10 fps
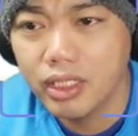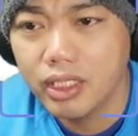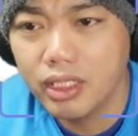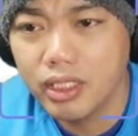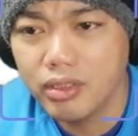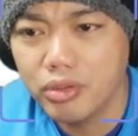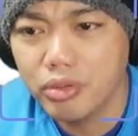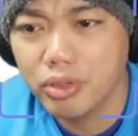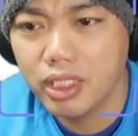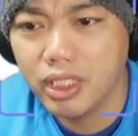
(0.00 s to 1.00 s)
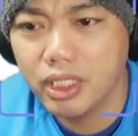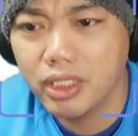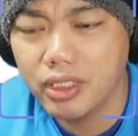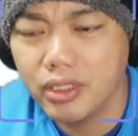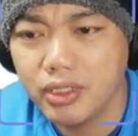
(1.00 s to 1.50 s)
And then usually,
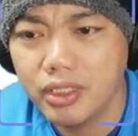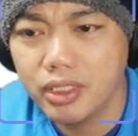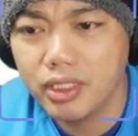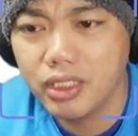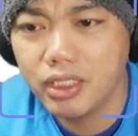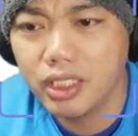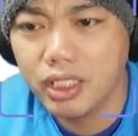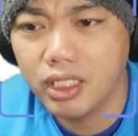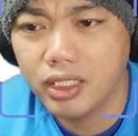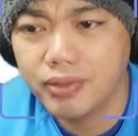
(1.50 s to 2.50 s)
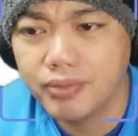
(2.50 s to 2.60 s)
nasa